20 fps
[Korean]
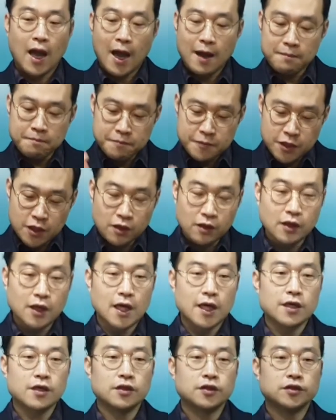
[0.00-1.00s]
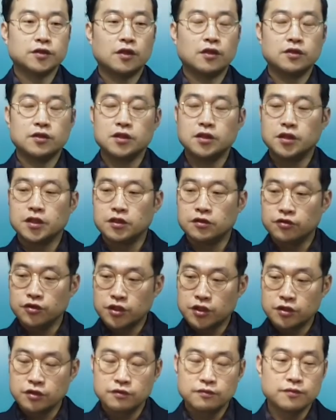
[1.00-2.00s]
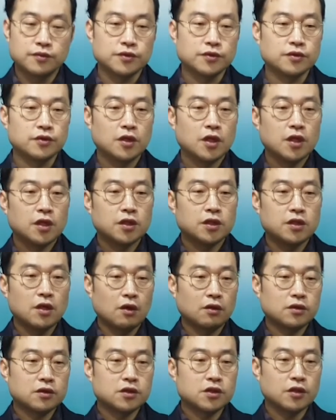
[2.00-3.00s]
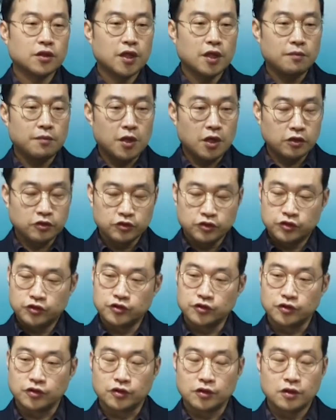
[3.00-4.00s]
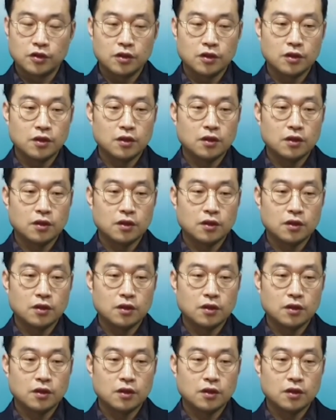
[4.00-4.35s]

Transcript: 합력하여 선을 이루시는 분, 역전의 명수,